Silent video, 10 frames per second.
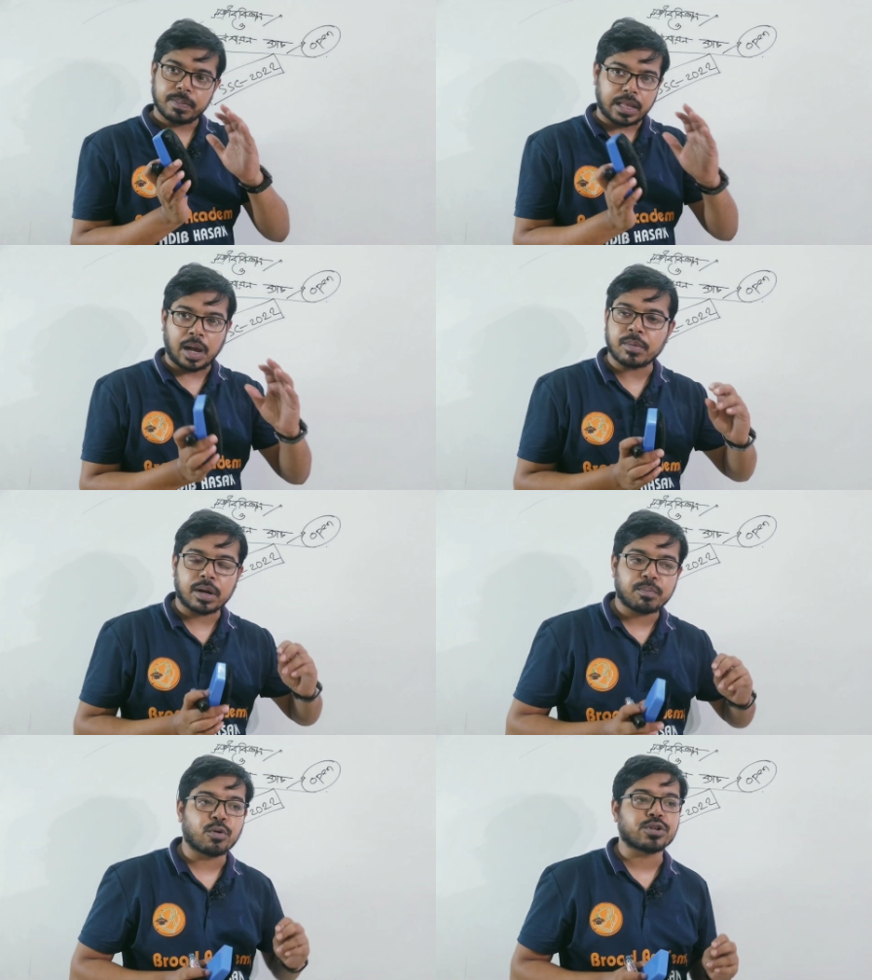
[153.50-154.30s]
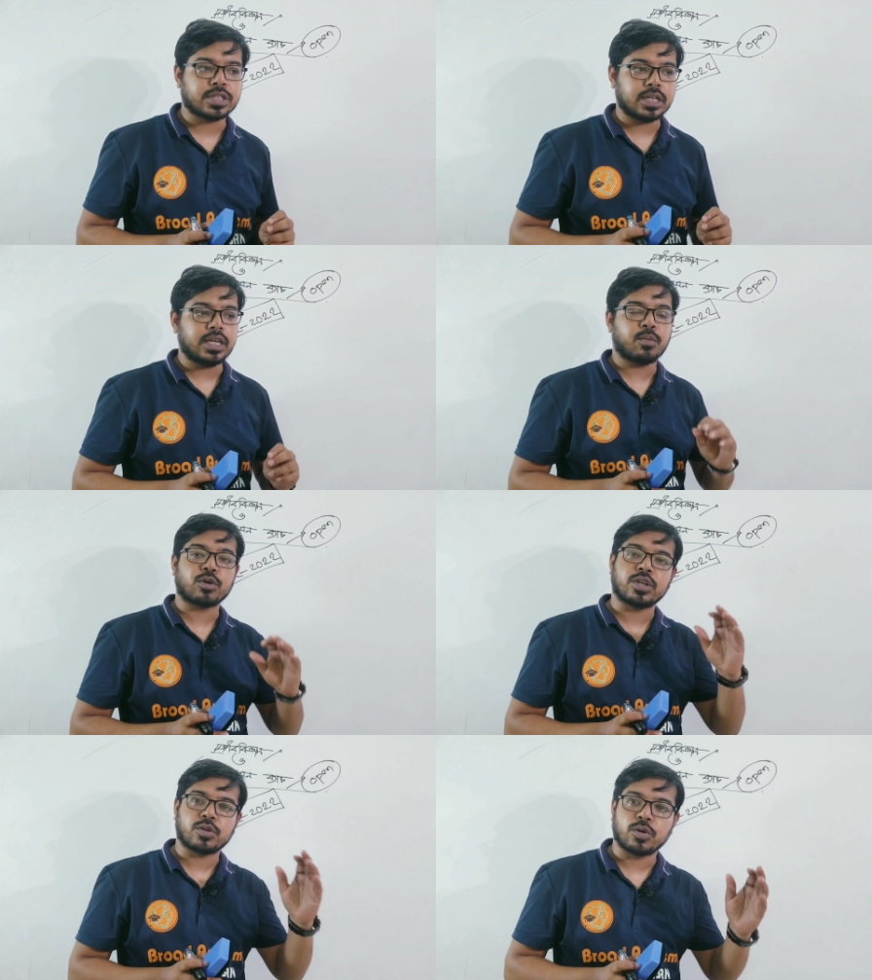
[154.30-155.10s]
আমরা পড়ছি এবং
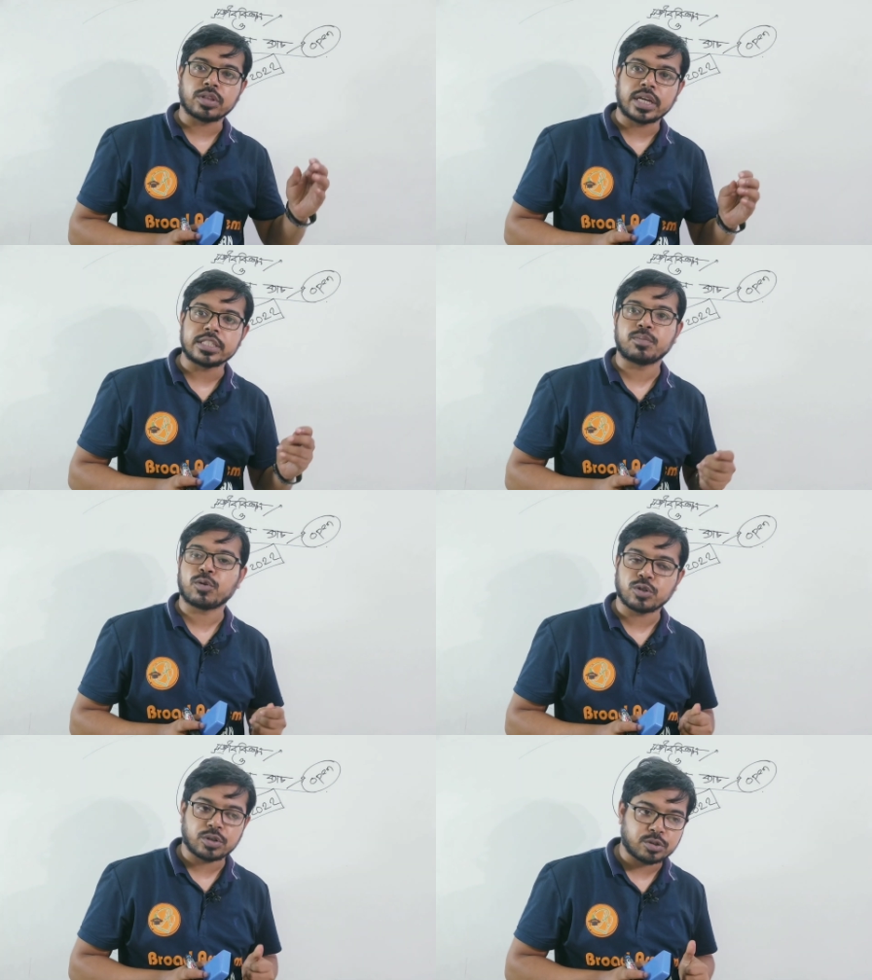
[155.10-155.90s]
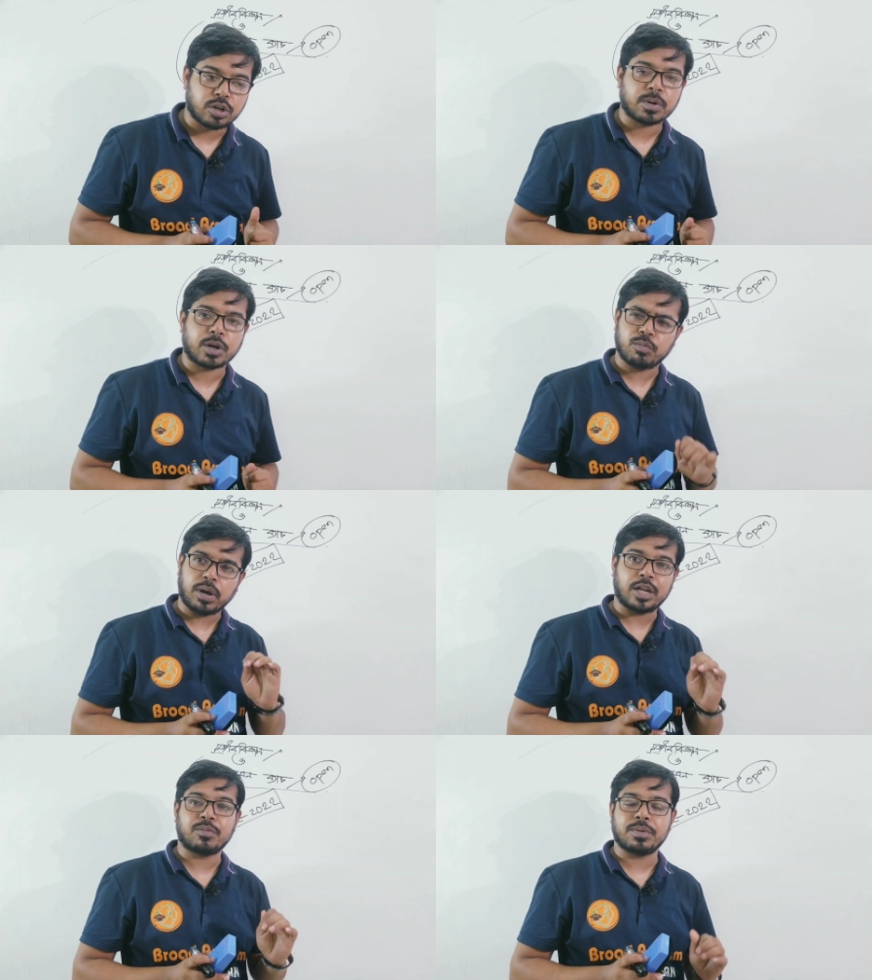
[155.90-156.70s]
দ্বিতীয় অধ্যায় জীবকোষ টিস্যু আমরা খুব
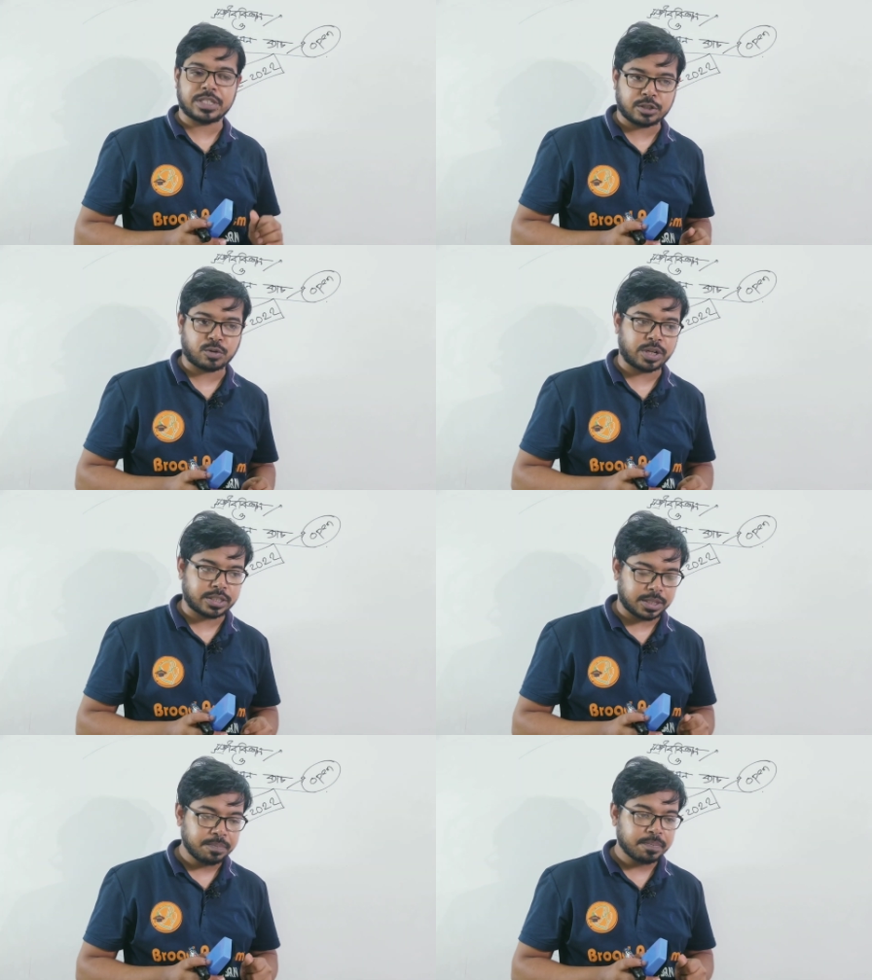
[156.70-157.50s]
ভালোভাবে শেষ করেছি